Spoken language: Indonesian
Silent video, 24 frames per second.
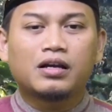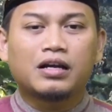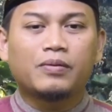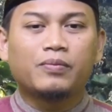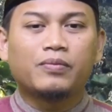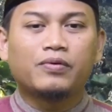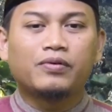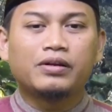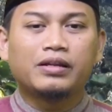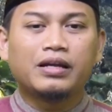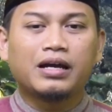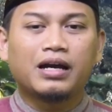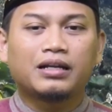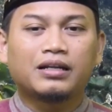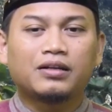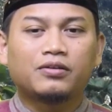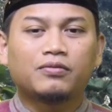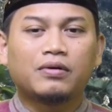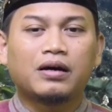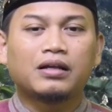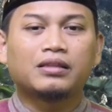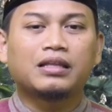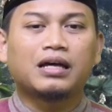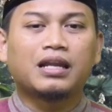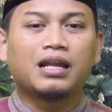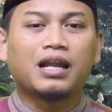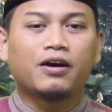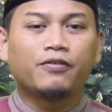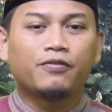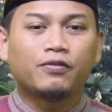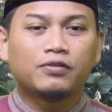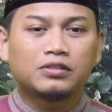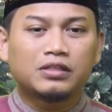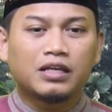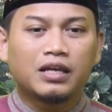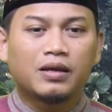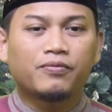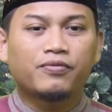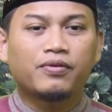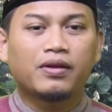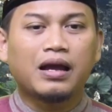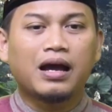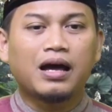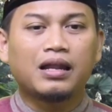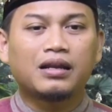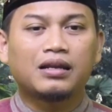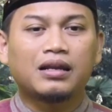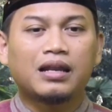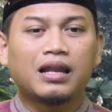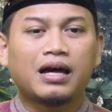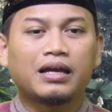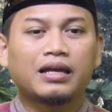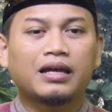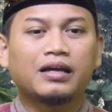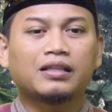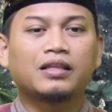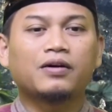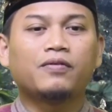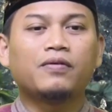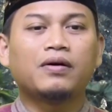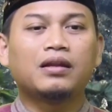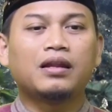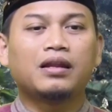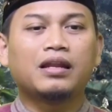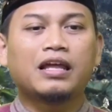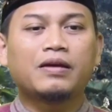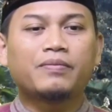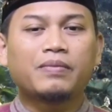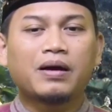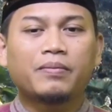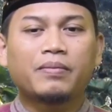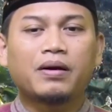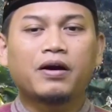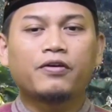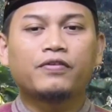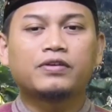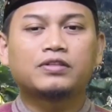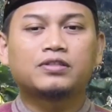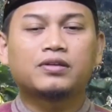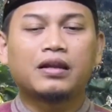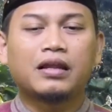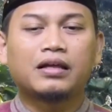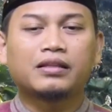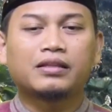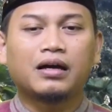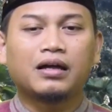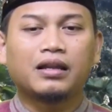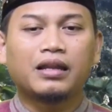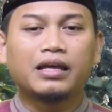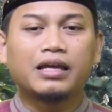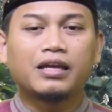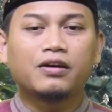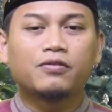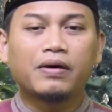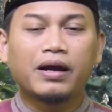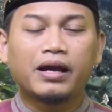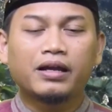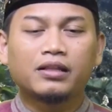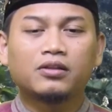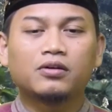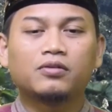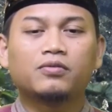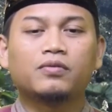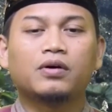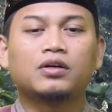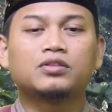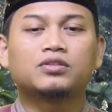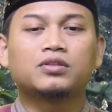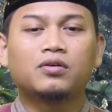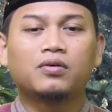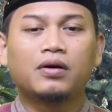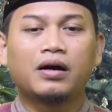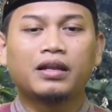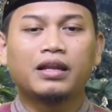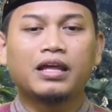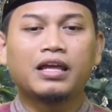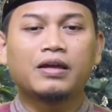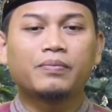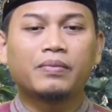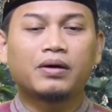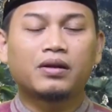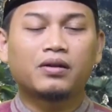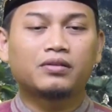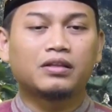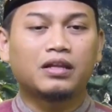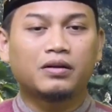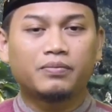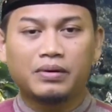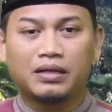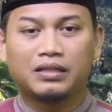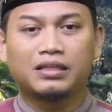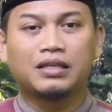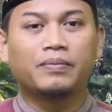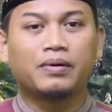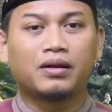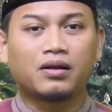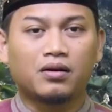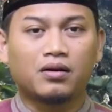Kemudian watana fusihim fi an la yatawallal imamah fi salati alaihi wa wa sallu alaihi maratan ba'da